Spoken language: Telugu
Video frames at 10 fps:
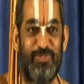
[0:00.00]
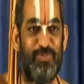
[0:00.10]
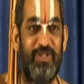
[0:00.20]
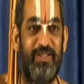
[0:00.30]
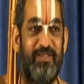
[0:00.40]

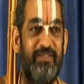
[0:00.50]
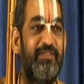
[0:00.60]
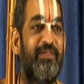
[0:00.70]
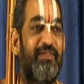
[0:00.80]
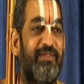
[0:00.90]
యూజువల్గా
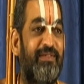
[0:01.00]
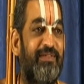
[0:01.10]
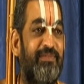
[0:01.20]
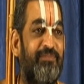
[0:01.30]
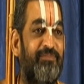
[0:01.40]

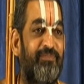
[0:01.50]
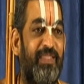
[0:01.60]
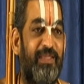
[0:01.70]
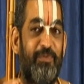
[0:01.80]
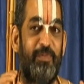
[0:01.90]

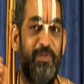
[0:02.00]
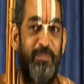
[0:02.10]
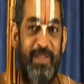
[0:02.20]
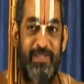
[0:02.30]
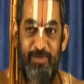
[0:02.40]
ఇప్పుడు
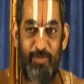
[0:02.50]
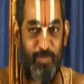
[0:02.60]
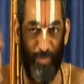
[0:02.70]
మనం పైన